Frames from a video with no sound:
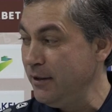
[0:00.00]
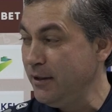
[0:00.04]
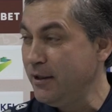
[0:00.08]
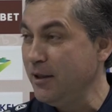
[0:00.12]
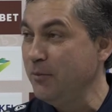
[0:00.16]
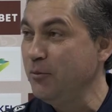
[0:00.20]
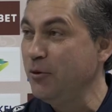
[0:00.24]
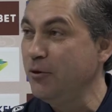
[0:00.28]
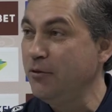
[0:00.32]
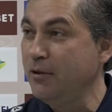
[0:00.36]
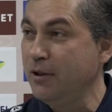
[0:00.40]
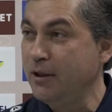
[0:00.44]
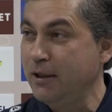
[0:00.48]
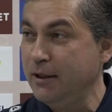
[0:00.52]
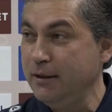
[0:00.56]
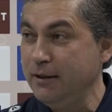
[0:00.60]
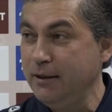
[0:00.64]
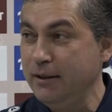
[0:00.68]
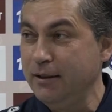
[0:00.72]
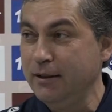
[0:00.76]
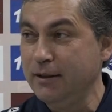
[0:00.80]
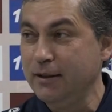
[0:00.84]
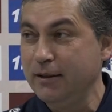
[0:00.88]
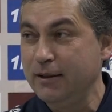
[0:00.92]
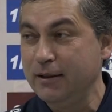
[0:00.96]
и кому
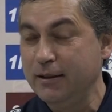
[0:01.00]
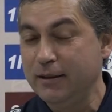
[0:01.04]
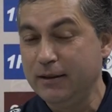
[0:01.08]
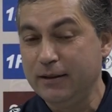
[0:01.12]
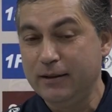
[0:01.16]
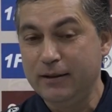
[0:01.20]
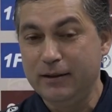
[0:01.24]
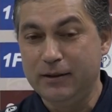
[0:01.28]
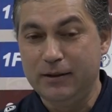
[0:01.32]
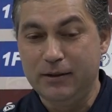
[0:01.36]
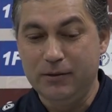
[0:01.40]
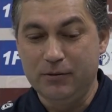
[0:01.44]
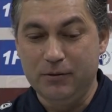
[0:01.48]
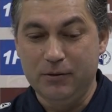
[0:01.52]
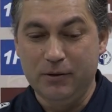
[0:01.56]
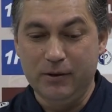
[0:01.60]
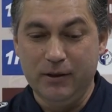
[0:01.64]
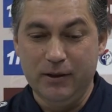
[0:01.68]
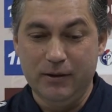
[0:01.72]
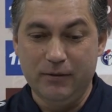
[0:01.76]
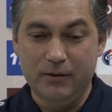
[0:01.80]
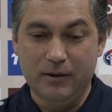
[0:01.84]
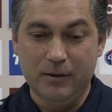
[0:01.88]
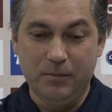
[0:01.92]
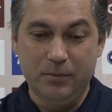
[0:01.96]
выходить, да, и
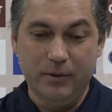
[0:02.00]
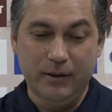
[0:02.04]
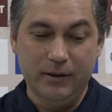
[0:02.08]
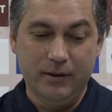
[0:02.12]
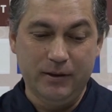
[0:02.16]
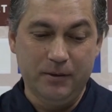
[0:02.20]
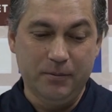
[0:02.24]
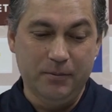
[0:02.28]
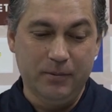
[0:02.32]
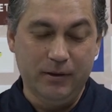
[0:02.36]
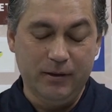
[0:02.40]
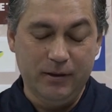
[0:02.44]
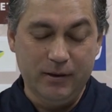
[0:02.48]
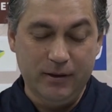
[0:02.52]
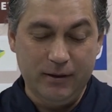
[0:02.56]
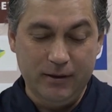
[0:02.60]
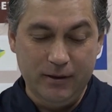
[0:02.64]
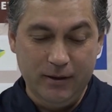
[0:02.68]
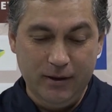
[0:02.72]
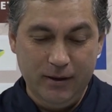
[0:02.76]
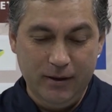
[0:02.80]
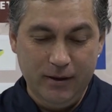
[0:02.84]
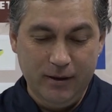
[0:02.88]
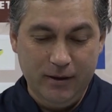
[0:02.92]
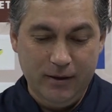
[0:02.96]
сегодня в запасе были
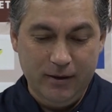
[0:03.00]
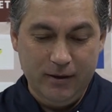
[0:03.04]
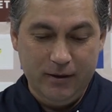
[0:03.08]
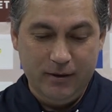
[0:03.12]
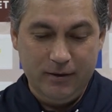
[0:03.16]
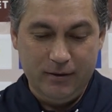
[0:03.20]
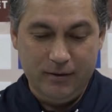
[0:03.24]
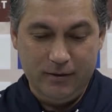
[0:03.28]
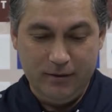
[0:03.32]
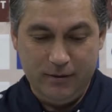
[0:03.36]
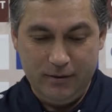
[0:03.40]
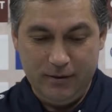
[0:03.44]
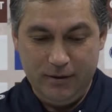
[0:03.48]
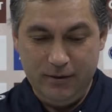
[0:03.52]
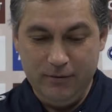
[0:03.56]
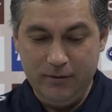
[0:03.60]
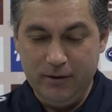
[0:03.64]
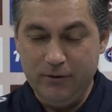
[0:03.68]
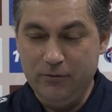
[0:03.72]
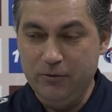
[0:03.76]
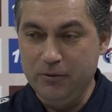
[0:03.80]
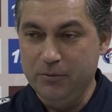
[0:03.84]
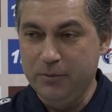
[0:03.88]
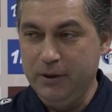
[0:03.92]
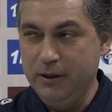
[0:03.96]
Э, и два
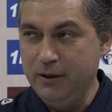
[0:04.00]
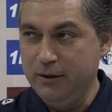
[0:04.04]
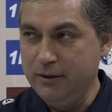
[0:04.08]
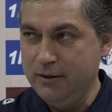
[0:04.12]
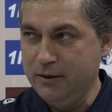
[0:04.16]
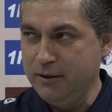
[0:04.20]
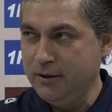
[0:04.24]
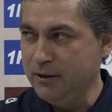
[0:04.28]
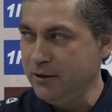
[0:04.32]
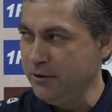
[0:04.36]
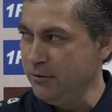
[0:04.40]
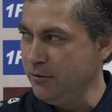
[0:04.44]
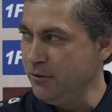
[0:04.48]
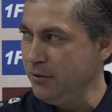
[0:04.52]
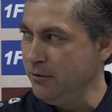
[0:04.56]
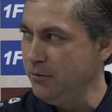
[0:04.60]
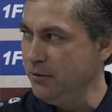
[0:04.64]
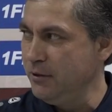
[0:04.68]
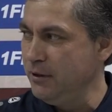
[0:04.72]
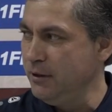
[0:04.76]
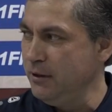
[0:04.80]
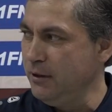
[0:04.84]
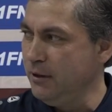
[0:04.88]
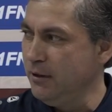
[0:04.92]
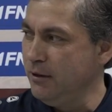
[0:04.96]
футболиста, которые
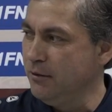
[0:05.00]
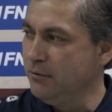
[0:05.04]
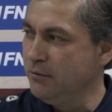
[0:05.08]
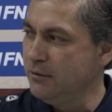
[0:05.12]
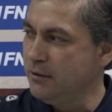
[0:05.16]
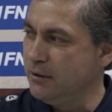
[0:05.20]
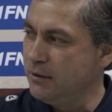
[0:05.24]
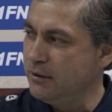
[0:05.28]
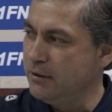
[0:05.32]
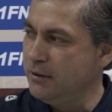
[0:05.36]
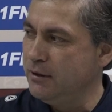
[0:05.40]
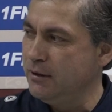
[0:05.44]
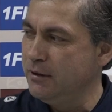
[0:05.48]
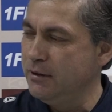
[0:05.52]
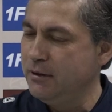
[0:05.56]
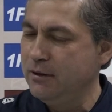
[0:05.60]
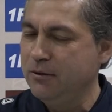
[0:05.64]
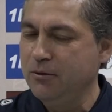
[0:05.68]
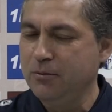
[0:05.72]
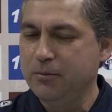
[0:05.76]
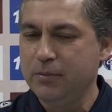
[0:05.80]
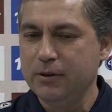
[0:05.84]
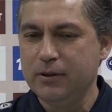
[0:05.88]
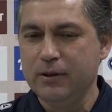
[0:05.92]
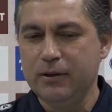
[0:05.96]
усилили у нас, да,
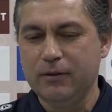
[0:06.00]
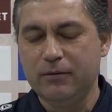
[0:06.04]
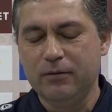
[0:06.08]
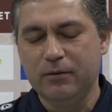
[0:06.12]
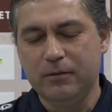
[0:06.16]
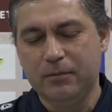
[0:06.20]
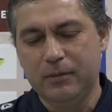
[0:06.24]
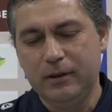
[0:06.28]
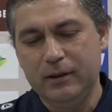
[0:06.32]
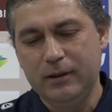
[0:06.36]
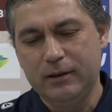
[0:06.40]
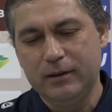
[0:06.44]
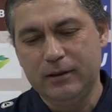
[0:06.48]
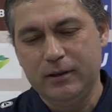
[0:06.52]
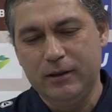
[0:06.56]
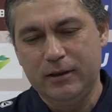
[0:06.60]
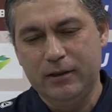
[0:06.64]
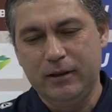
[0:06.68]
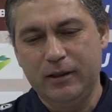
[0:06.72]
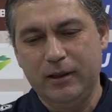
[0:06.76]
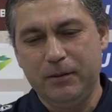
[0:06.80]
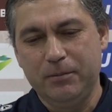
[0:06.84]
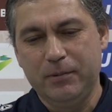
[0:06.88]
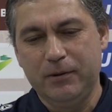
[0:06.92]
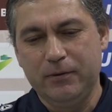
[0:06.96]
опытные футболисты
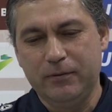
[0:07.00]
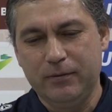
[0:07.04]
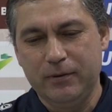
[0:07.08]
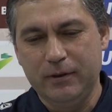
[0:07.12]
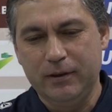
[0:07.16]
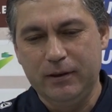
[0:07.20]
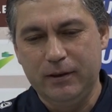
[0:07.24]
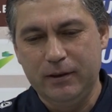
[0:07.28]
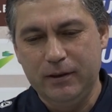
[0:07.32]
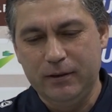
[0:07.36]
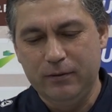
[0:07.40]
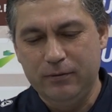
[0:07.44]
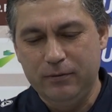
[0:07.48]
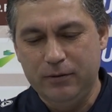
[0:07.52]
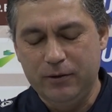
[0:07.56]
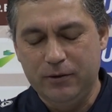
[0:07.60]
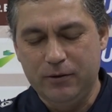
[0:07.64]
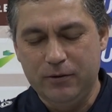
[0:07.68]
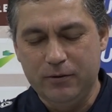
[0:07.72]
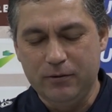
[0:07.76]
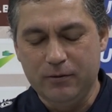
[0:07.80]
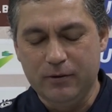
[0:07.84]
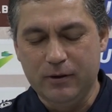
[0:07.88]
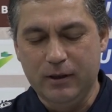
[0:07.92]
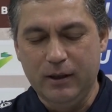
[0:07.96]
Шарипов и
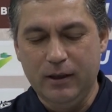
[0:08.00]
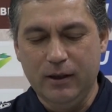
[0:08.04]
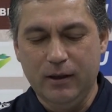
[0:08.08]
Фичук,